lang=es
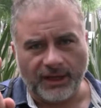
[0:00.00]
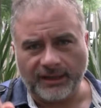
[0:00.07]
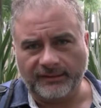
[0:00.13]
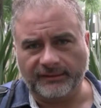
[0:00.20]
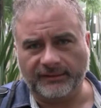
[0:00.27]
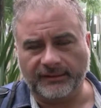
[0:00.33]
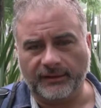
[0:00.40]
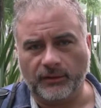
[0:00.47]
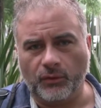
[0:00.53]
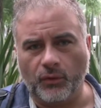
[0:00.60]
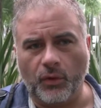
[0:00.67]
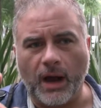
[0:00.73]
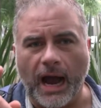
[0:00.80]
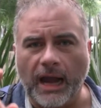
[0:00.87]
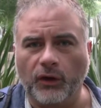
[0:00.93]
es
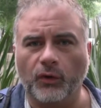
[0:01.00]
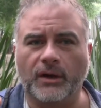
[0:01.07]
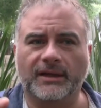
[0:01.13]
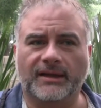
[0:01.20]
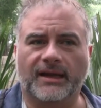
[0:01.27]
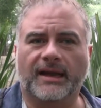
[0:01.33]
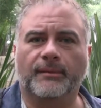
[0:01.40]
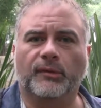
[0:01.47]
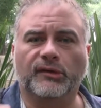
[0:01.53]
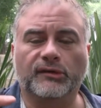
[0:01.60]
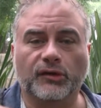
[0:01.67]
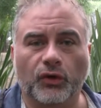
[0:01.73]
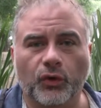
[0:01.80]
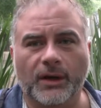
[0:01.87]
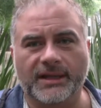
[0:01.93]
algo que tenemos
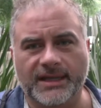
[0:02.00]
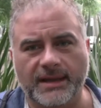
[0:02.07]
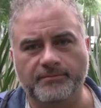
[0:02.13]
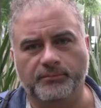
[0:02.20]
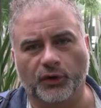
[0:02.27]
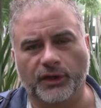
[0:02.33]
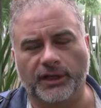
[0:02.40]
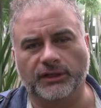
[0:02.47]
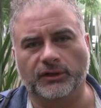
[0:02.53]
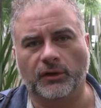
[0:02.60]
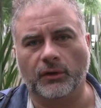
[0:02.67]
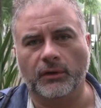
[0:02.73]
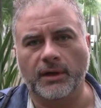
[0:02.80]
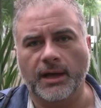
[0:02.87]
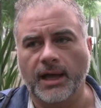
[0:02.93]
todo el tiempo dentro
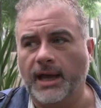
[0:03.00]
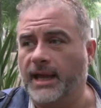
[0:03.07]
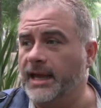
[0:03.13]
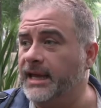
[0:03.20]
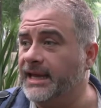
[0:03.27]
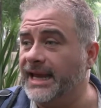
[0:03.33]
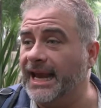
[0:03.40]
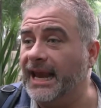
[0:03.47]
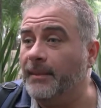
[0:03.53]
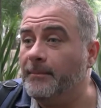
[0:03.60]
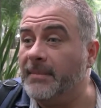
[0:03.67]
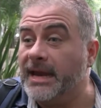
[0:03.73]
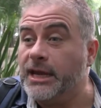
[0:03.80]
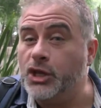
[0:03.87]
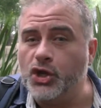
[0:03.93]
y que a la
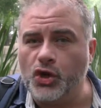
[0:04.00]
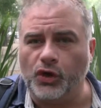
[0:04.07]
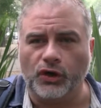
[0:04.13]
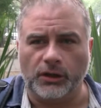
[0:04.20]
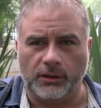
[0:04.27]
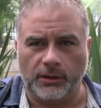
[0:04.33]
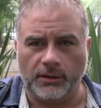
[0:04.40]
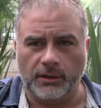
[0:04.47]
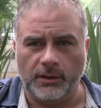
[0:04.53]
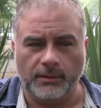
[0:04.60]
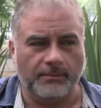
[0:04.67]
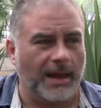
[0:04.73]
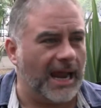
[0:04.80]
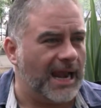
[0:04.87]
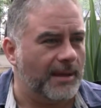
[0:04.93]
menor,
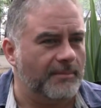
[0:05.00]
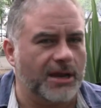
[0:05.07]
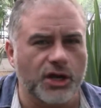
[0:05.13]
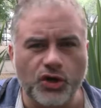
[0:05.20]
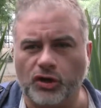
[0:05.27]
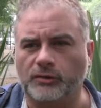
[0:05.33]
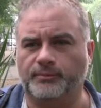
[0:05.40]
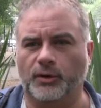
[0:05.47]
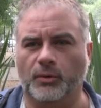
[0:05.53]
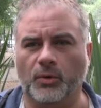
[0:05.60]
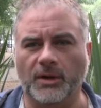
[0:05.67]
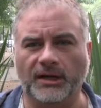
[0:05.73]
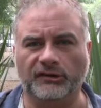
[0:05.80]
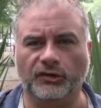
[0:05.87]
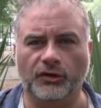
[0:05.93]
a la menor
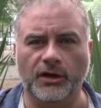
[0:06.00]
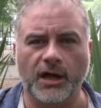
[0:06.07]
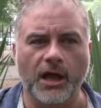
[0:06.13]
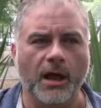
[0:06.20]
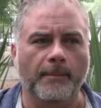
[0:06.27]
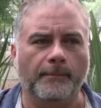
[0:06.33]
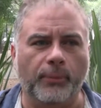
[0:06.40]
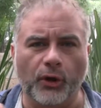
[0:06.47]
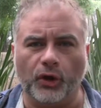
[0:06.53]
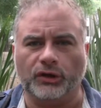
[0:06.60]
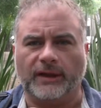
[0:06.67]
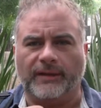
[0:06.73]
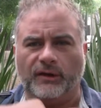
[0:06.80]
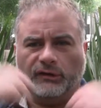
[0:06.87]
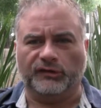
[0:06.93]
provocación
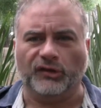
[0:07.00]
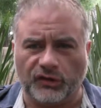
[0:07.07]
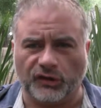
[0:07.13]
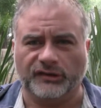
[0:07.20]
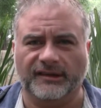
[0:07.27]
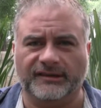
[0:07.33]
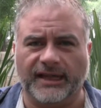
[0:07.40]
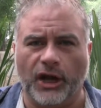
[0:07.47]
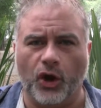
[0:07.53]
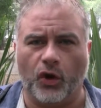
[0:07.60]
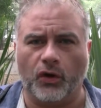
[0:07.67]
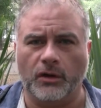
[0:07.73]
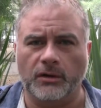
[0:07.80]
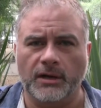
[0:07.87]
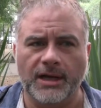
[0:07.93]
brota de nosotros este enojo.
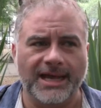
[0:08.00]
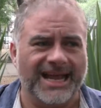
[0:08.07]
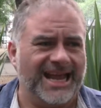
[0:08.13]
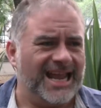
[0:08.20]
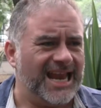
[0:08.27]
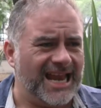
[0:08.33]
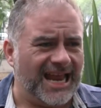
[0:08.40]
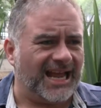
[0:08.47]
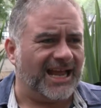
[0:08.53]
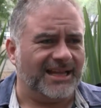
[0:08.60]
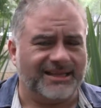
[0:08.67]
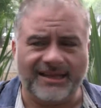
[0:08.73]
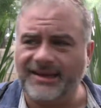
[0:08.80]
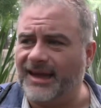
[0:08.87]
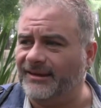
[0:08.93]
Y la
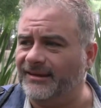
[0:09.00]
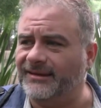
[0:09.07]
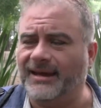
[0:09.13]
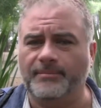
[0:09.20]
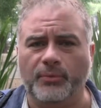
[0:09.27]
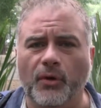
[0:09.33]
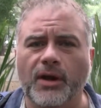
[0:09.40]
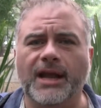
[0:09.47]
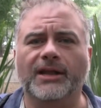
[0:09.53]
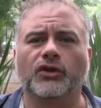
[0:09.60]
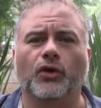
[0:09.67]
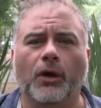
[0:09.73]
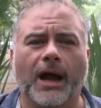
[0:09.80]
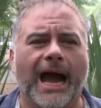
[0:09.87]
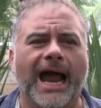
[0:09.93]
gente ya se está
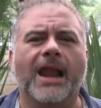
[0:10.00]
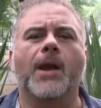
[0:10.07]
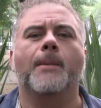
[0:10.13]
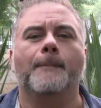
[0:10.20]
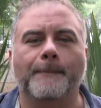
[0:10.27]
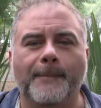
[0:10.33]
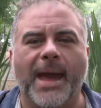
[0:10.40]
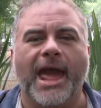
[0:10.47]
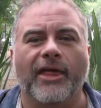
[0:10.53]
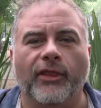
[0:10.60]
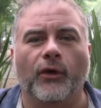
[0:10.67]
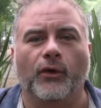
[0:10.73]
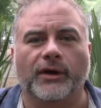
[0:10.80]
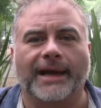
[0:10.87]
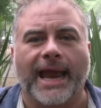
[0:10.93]
poniendo al
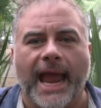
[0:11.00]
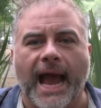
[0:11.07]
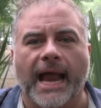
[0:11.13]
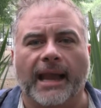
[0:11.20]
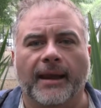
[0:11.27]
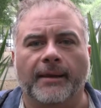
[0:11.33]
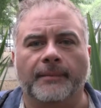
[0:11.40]
pedo real.